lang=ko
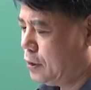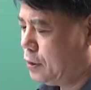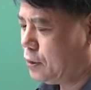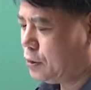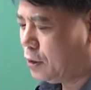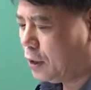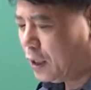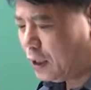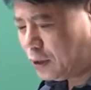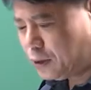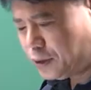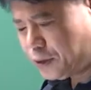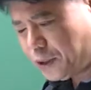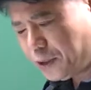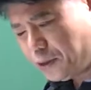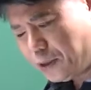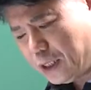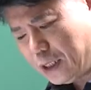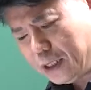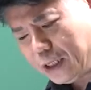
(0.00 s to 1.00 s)
저항
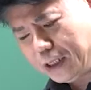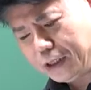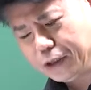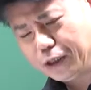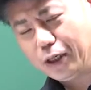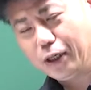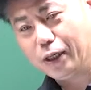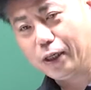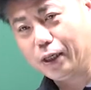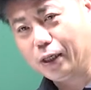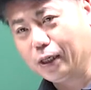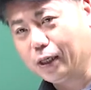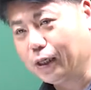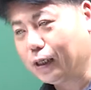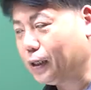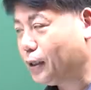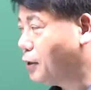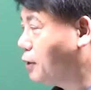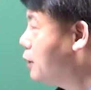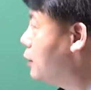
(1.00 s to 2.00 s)
제어가 되죠
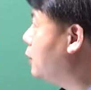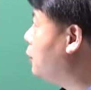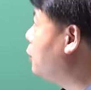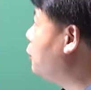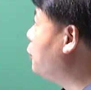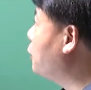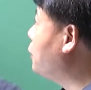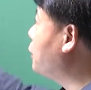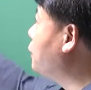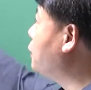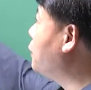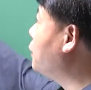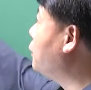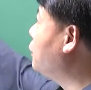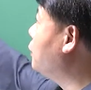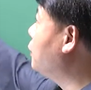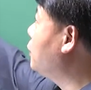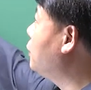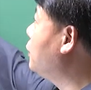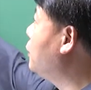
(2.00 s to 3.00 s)

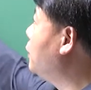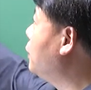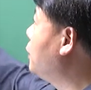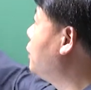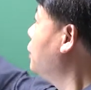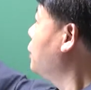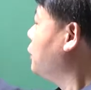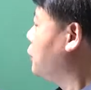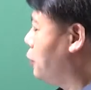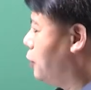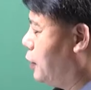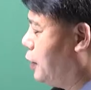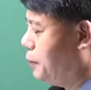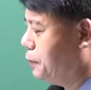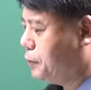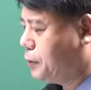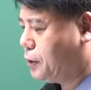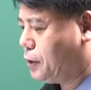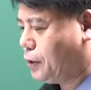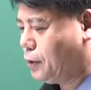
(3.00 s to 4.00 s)
여기는요
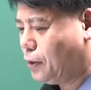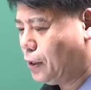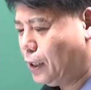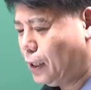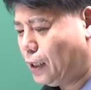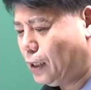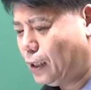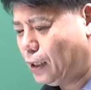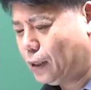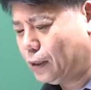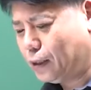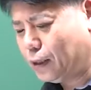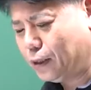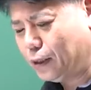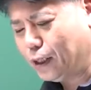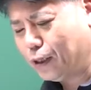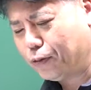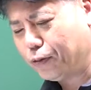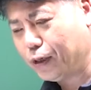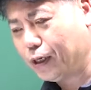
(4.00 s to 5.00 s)
전압 제어가
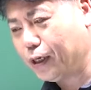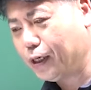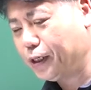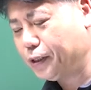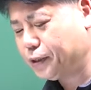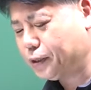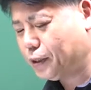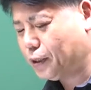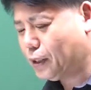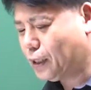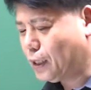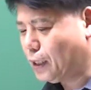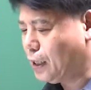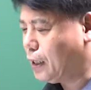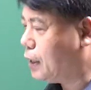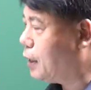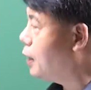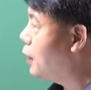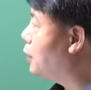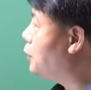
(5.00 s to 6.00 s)
된다고
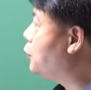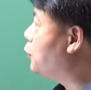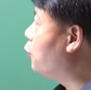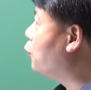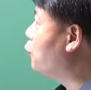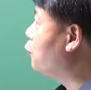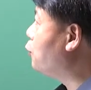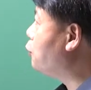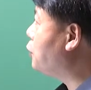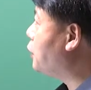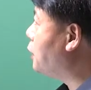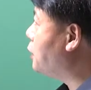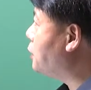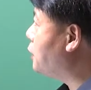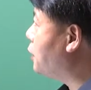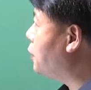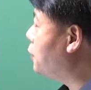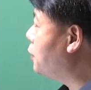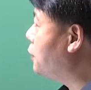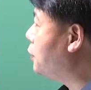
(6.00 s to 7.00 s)
얘기했으니까 정류자
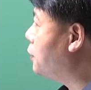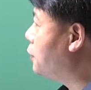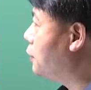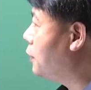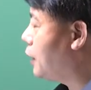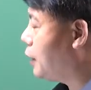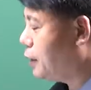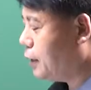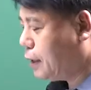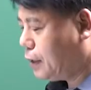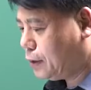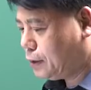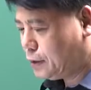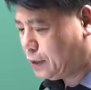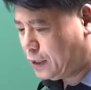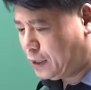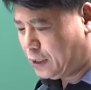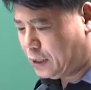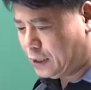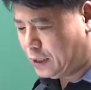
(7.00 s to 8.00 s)
제어는 해당
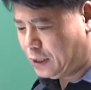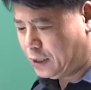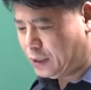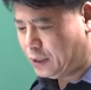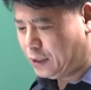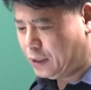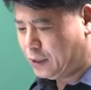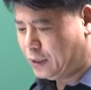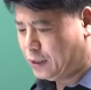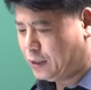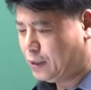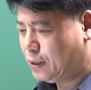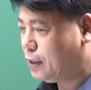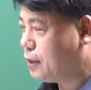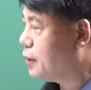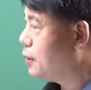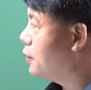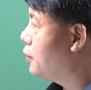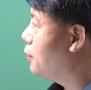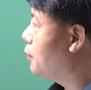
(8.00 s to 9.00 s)
사항이
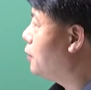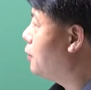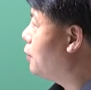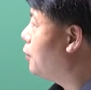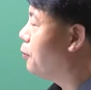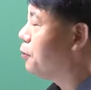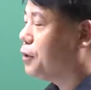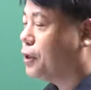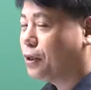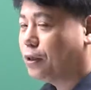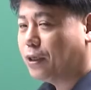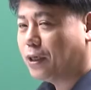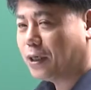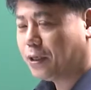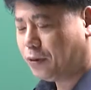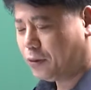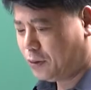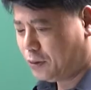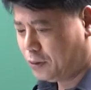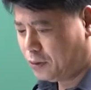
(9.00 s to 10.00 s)

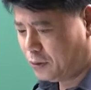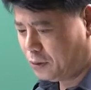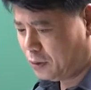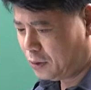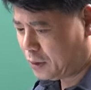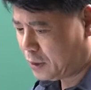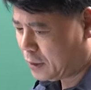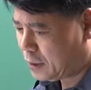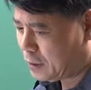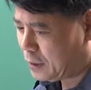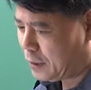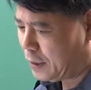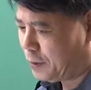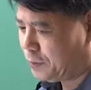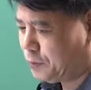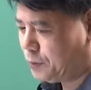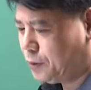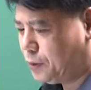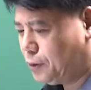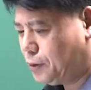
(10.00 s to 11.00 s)
없겠네요. 네,
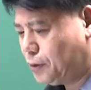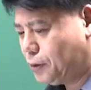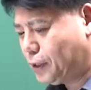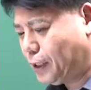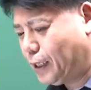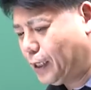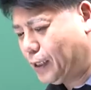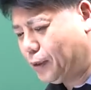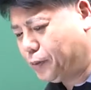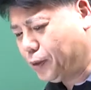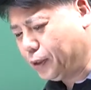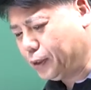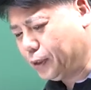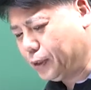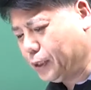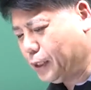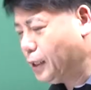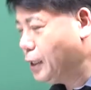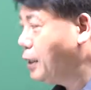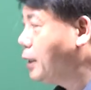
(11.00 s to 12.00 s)
답은 4번.
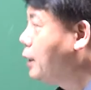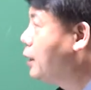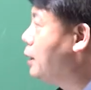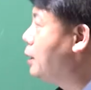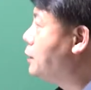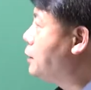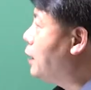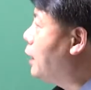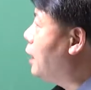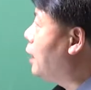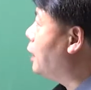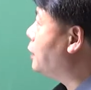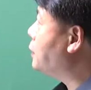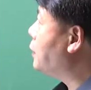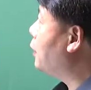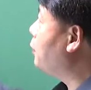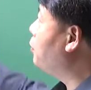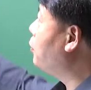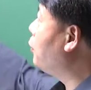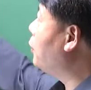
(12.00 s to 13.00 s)
자,
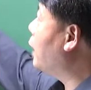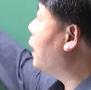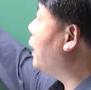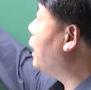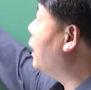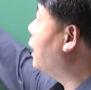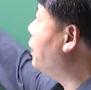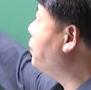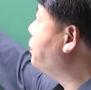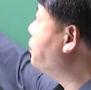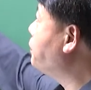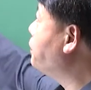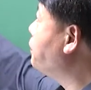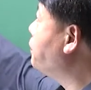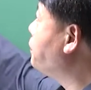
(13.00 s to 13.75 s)
3번에